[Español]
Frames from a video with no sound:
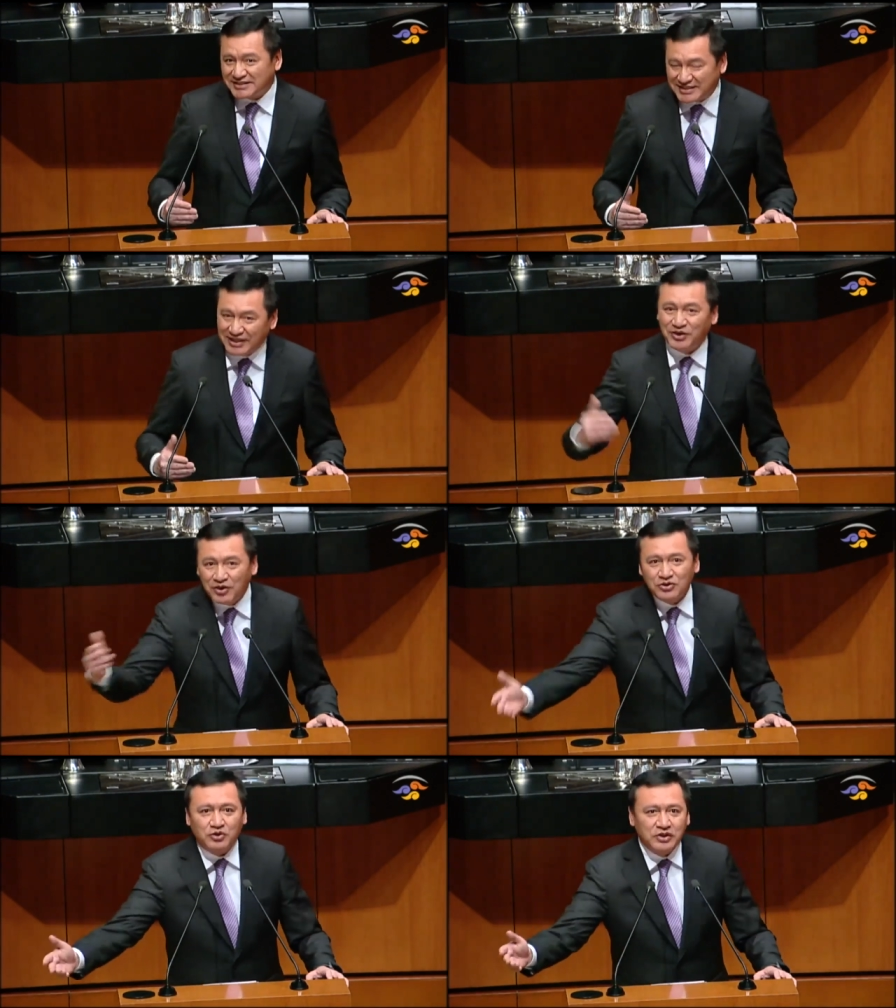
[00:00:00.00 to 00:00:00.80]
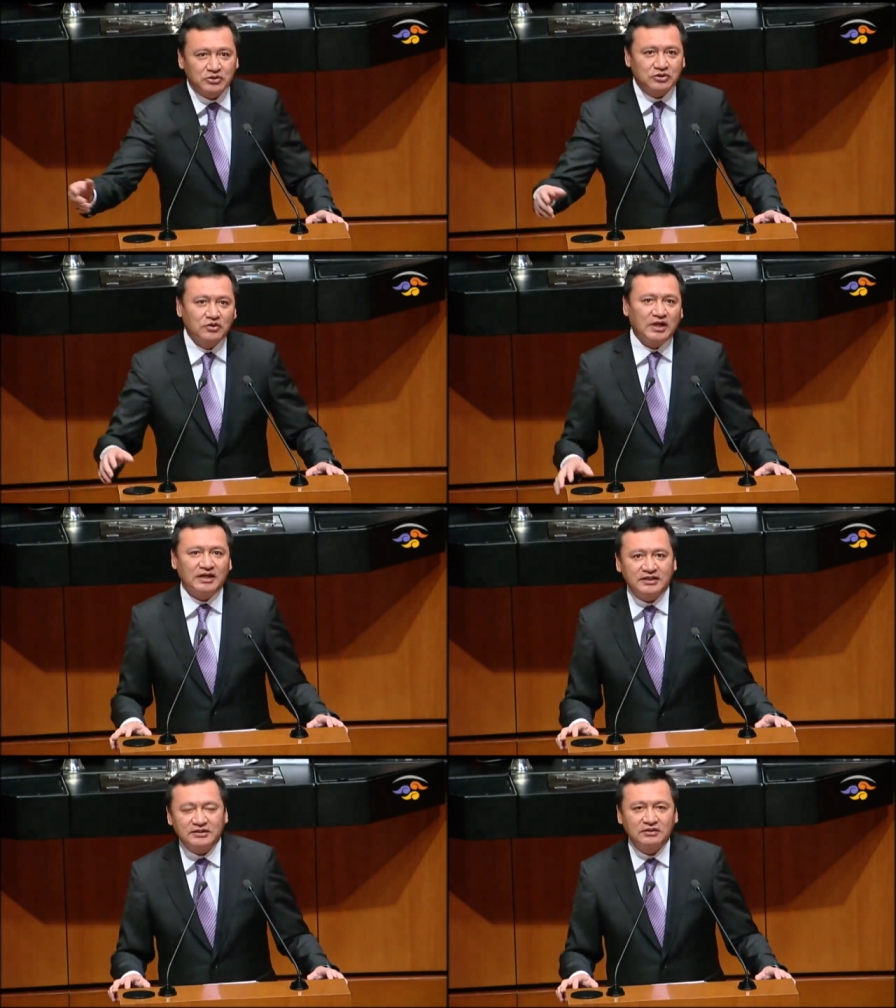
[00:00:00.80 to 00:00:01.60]
se dio en los congresos
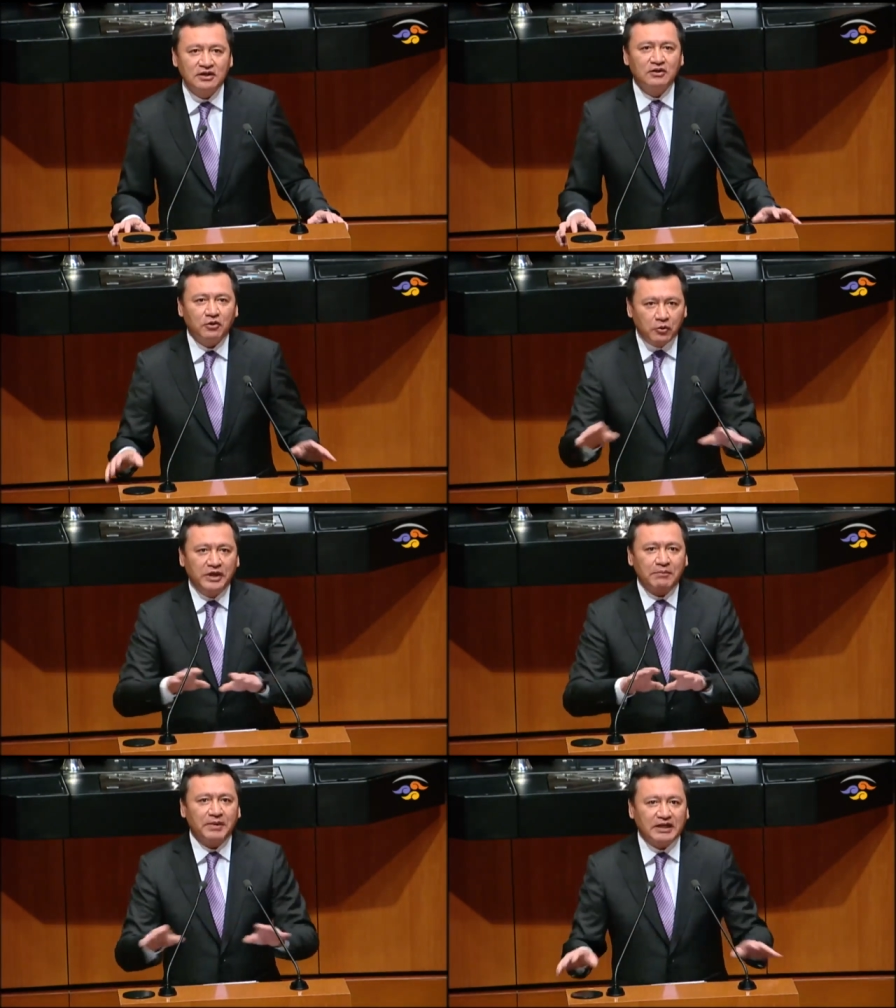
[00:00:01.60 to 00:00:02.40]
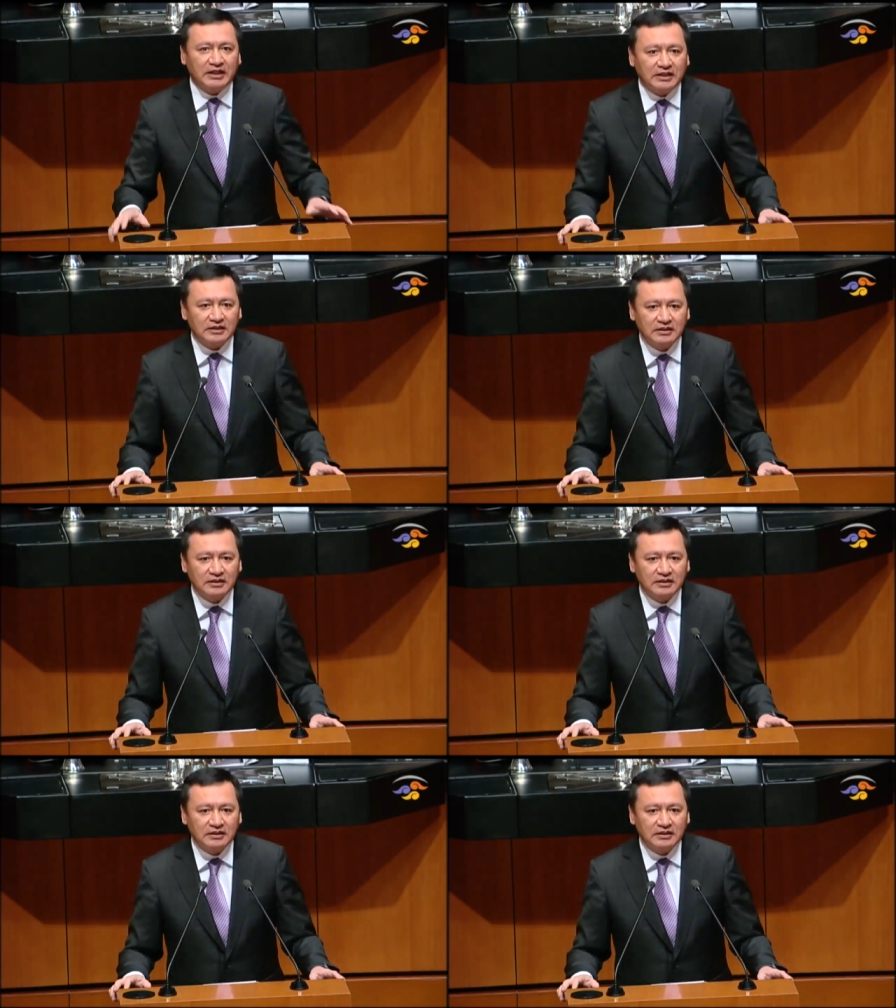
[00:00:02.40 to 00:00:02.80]
locales, hubiera paridad.